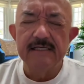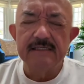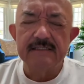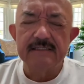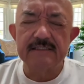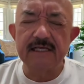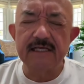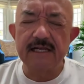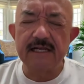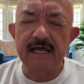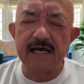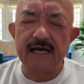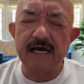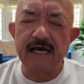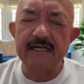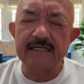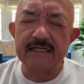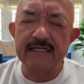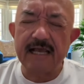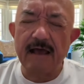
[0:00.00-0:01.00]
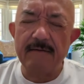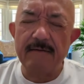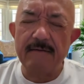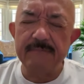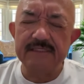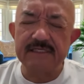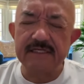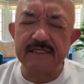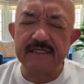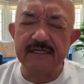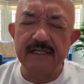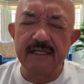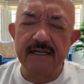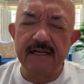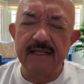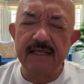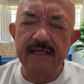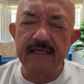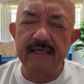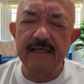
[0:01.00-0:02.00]
sedangkan kami
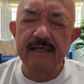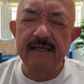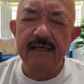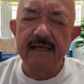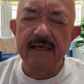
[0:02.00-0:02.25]
sendiri